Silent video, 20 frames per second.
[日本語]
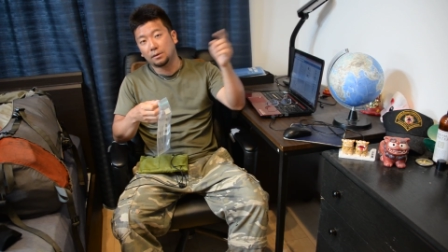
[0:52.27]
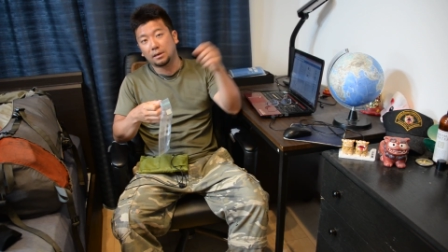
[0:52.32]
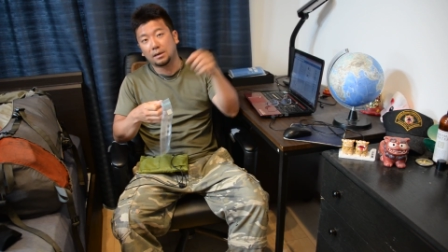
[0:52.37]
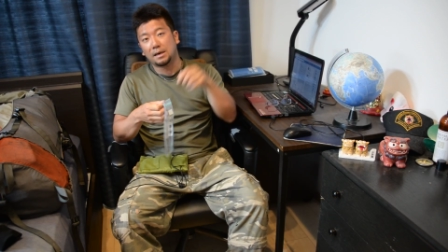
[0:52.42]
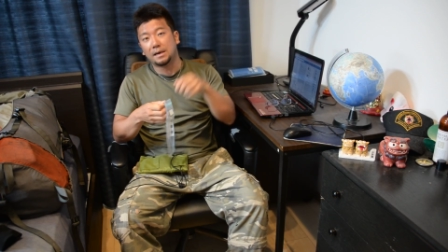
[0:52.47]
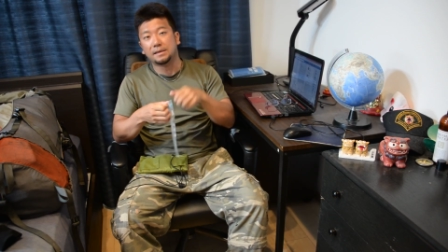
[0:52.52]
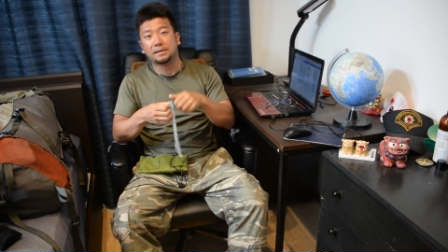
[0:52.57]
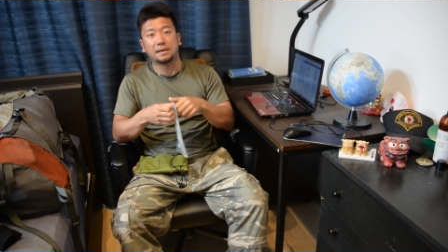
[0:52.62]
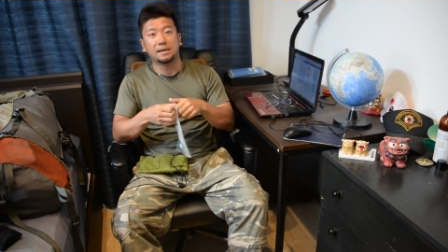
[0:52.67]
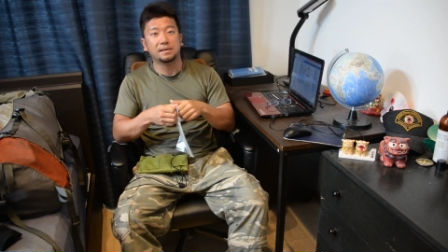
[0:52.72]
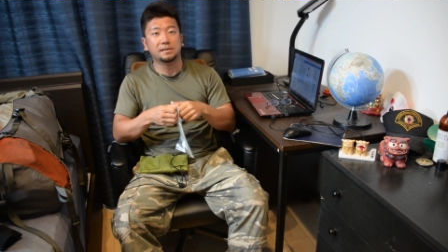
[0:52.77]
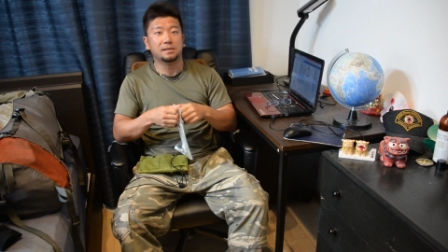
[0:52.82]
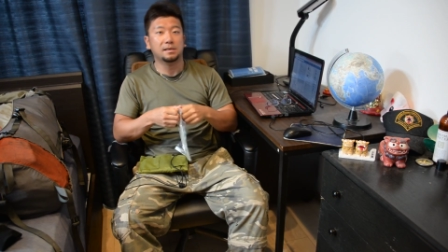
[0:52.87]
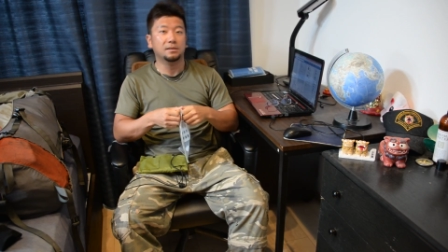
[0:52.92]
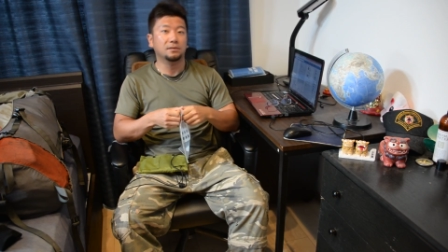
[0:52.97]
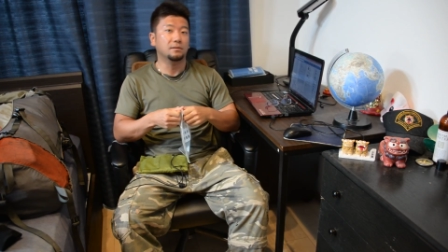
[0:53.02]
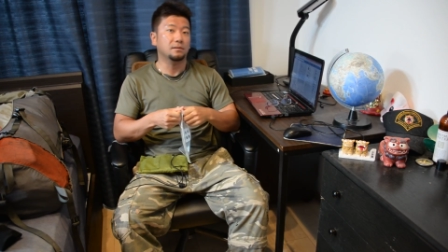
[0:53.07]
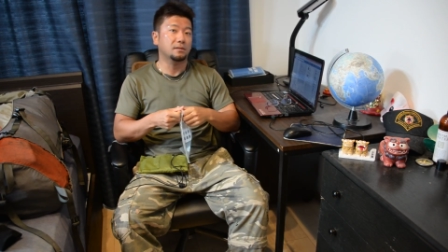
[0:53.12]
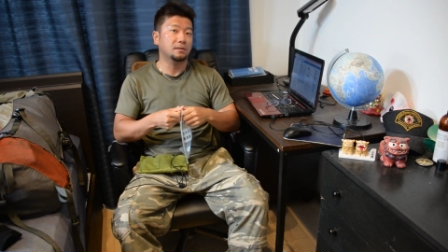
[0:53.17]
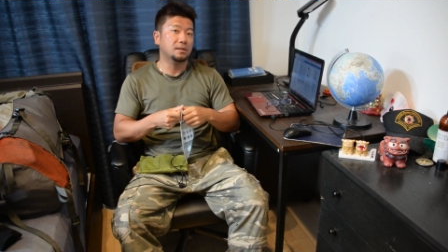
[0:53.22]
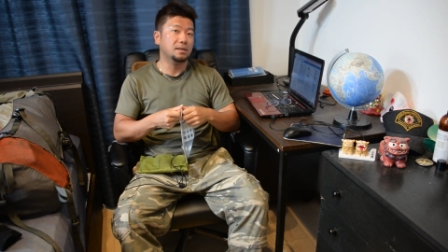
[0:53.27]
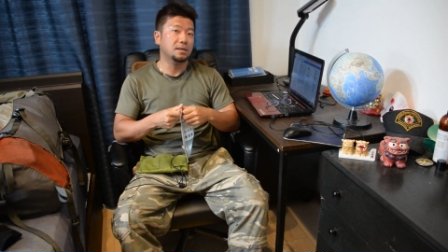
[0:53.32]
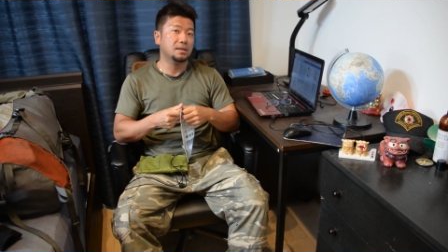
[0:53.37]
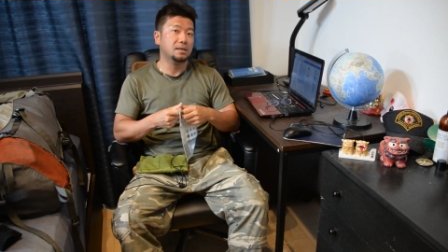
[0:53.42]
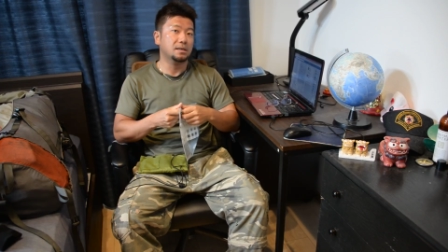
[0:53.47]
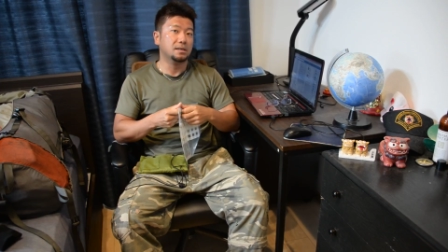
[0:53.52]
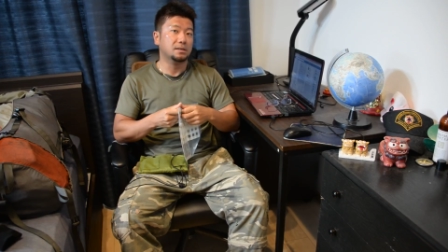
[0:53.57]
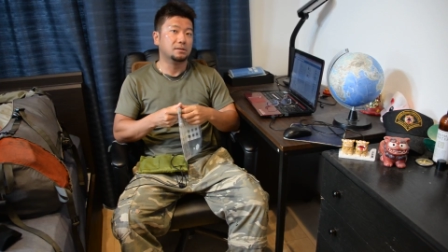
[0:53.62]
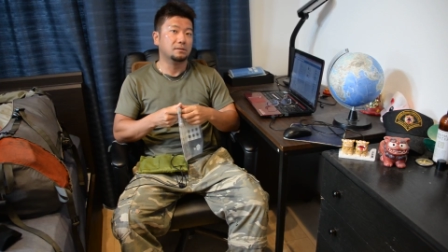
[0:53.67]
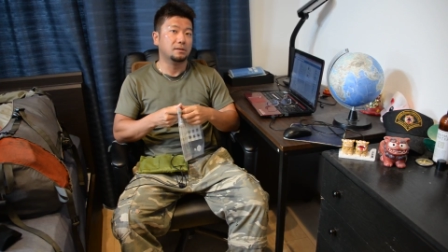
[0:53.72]
から入ってアイスランド行っ
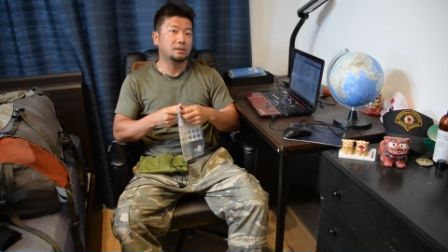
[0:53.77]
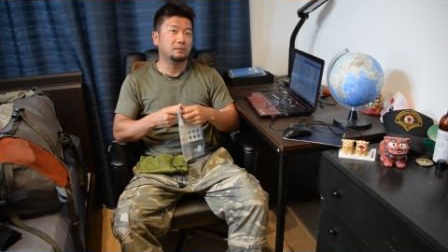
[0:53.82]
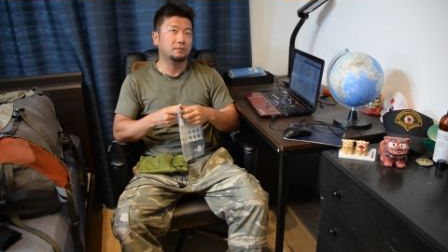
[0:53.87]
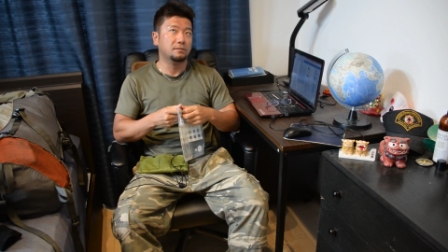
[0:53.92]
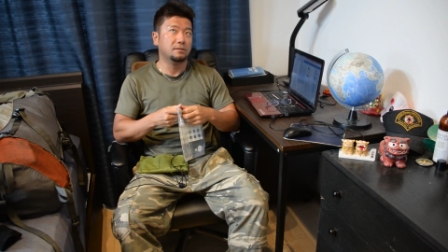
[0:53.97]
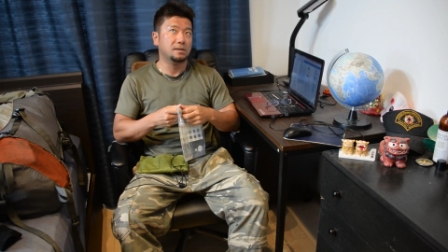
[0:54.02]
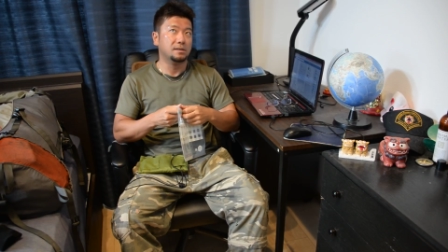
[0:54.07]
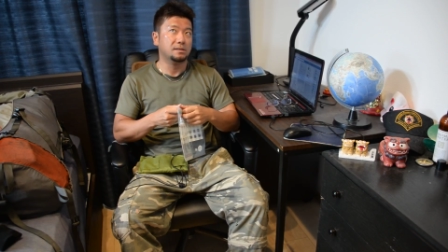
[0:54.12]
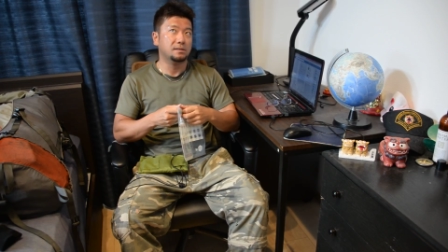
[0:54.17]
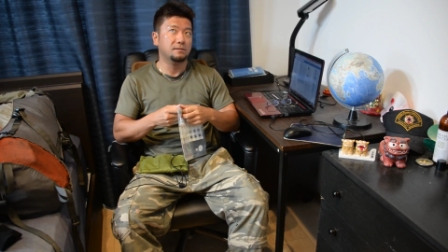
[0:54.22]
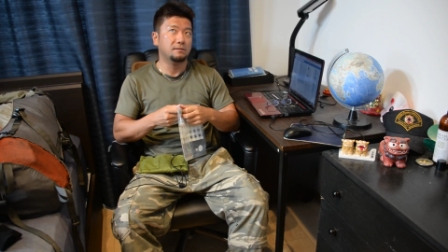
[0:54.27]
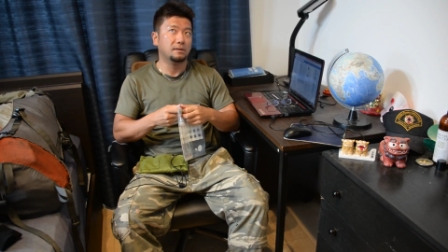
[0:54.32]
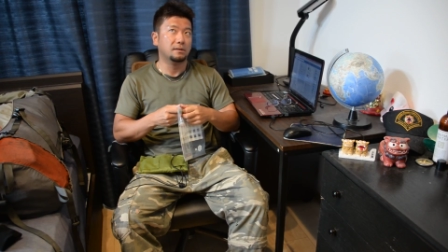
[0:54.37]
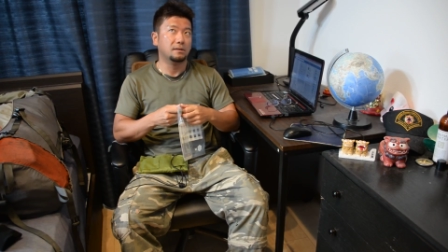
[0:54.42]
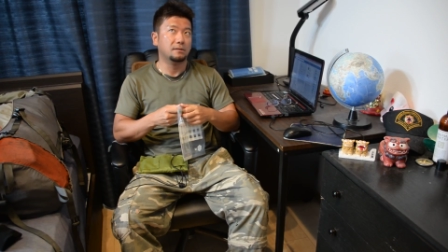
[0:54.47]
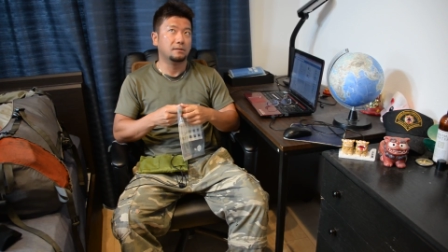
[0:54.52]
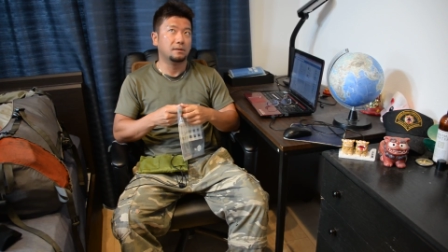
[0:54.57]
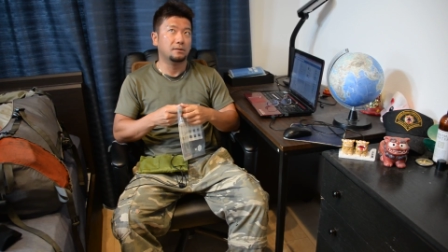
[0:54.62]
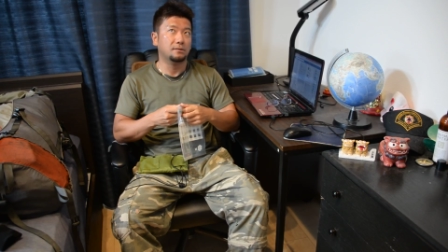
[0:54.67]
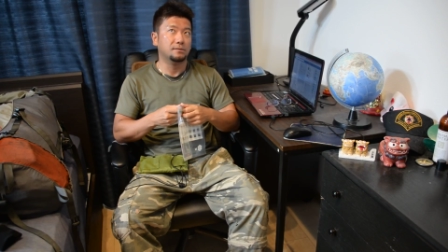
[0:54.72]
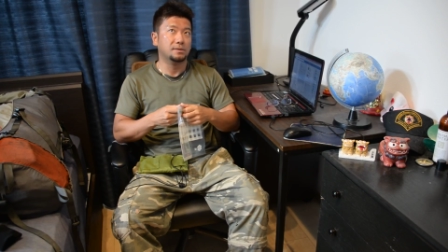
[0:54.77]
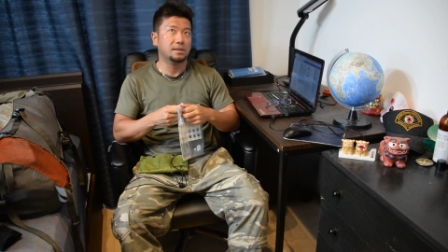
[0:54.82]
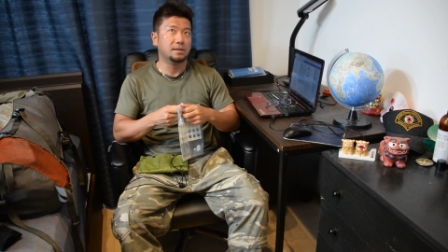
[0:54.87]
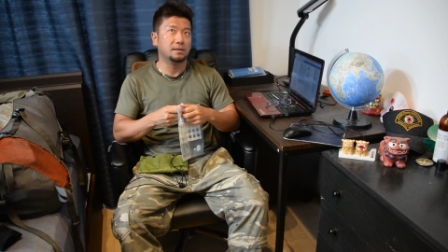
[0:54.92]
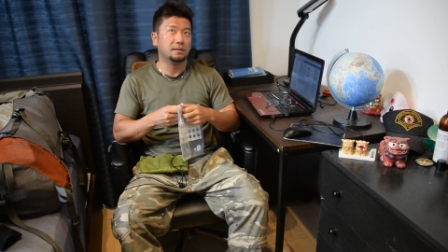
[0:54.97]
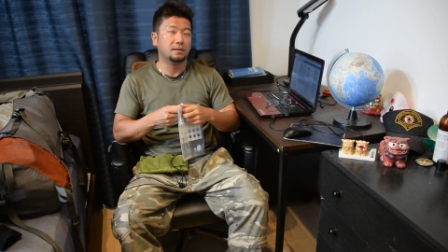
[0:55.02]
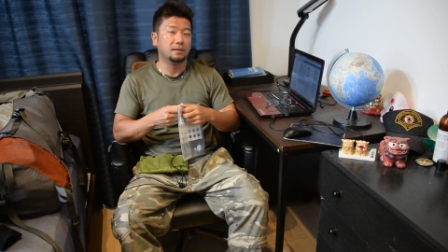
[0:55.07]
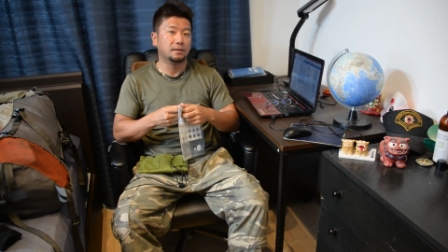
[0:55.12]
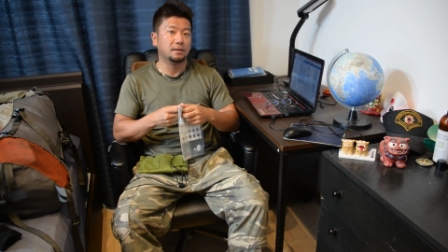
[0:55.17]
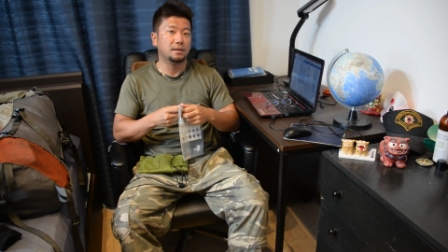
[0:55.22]
てその後フランスに渡る可能性
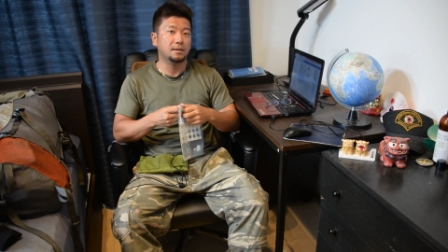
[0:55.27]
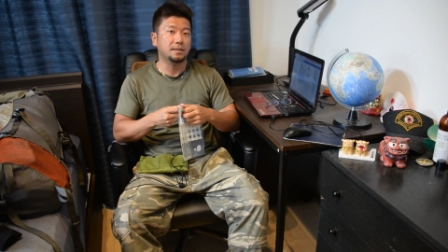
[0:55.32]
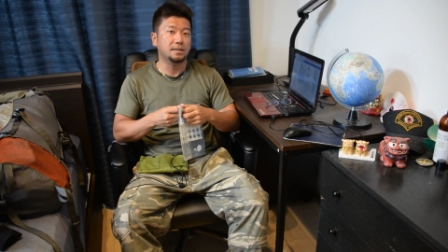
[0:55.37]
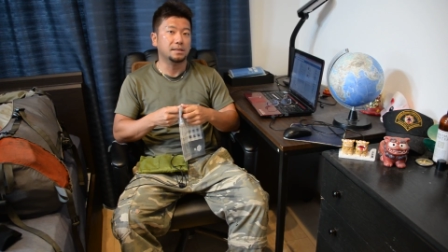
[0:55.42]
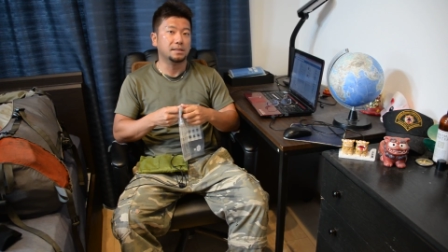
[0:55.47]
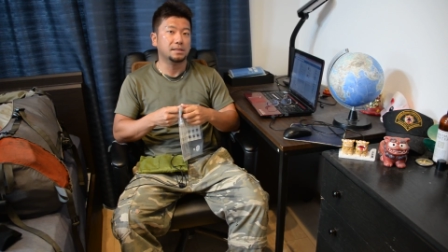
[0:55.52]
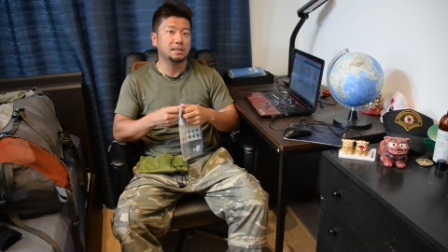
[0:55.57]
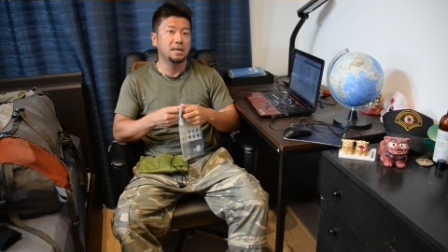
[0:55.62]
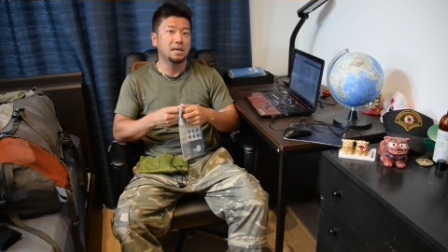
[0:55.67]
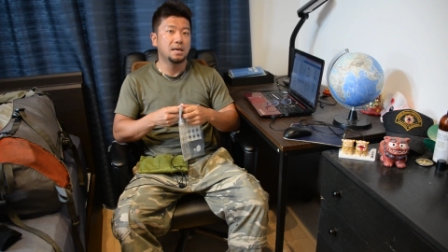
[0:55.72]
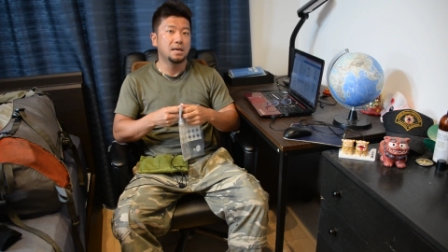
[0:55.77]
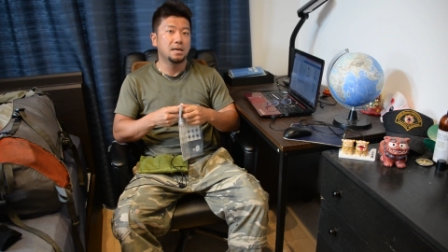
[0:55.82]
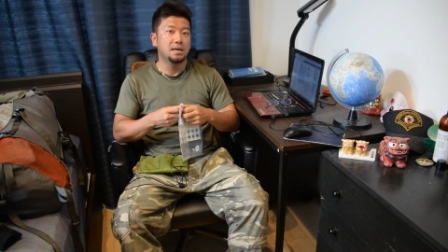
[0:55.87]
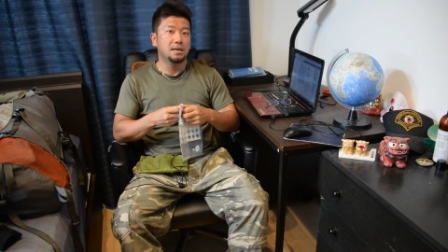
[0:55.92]
が高いです、